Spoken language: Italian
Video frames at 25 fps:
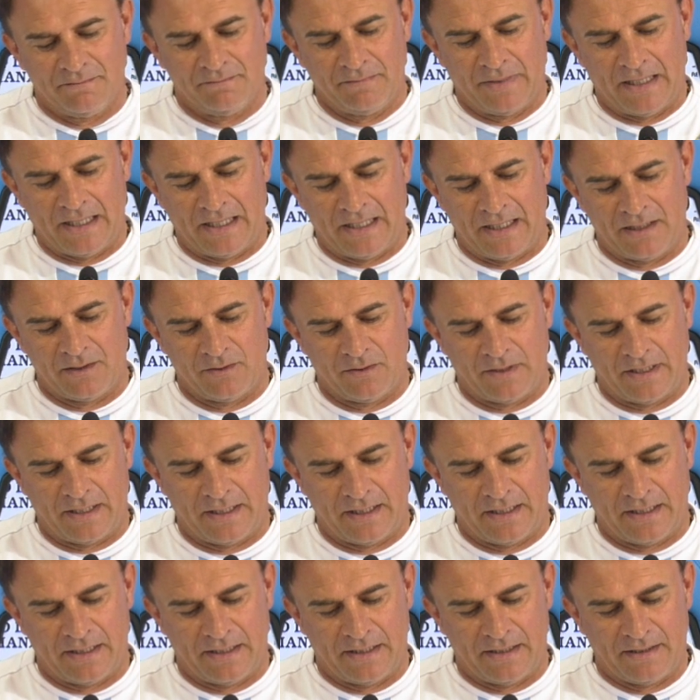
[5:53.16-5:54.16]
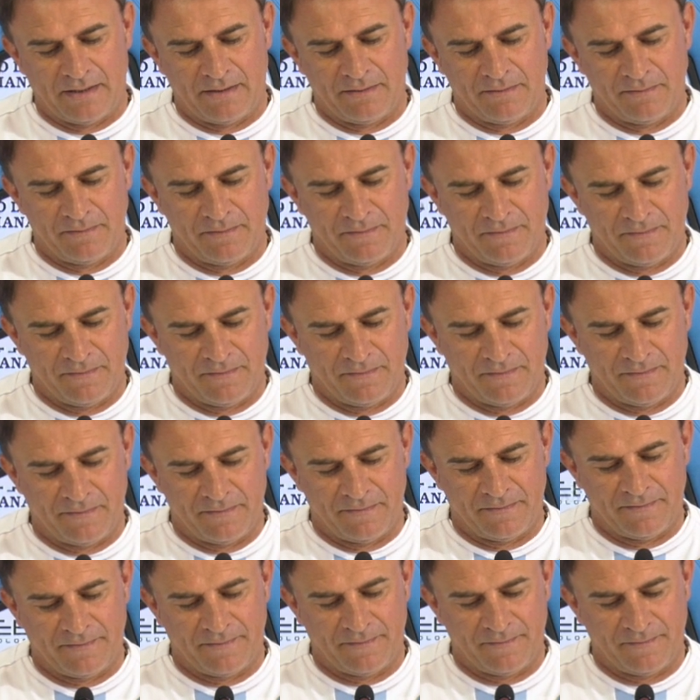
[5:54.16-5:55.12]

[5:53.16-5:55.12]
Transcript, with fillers: Ma allora, mm,